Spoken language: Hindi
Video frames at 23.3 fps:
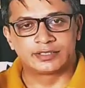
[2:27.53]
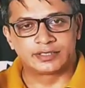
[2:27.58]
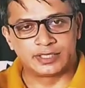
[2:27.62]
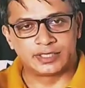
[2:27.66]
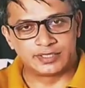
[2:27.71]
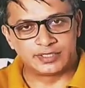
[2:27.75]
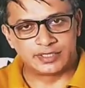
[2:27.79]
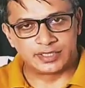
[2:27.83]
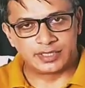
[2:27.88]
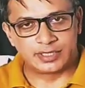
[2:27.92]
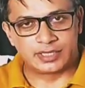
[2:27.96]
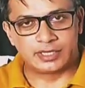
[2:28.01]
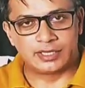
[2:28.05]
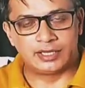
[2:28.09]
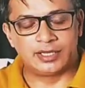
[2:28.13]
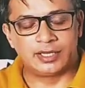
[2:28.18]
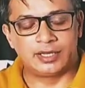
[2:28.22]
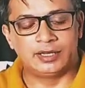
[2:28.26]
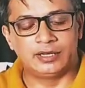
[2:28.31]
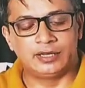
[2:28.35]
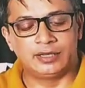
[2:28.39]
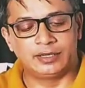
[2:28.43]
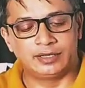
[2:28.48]
सर्जिकल
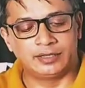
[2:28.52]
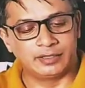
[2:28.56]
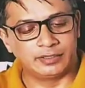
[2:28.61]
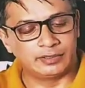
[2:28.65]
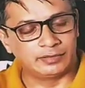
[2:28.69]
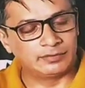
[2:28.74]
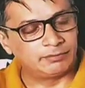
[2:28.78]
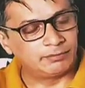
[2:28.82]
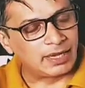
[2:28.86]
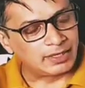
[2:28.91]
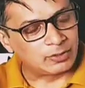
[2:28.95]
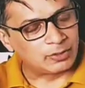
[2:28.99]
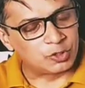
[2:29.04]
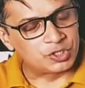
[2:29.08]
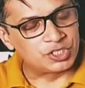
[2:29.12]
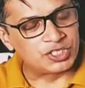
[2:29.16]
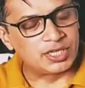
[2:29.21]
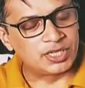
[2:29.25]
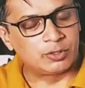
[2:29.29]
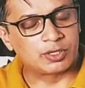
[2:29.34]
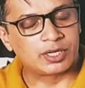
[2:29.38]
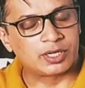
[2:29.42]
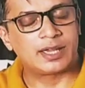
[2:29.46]

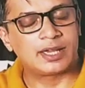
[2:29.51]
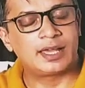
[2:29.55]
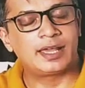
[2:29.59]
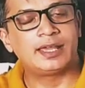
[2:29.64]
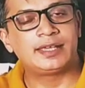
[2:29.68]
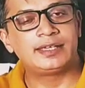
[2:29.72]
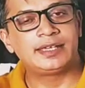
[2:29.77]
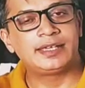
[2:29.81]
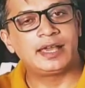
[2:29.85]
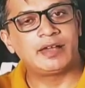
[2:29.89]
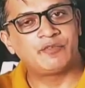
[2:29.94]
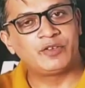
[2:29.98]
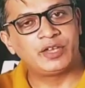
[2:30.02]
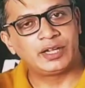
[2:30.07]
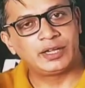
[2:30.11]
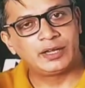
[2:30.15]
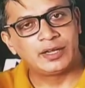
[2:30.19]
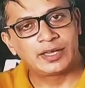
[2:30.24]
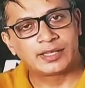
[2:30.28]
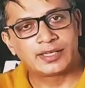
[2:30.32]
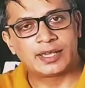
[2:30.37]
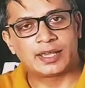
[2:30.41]
माइक्रोशिया हो रखा है या फिर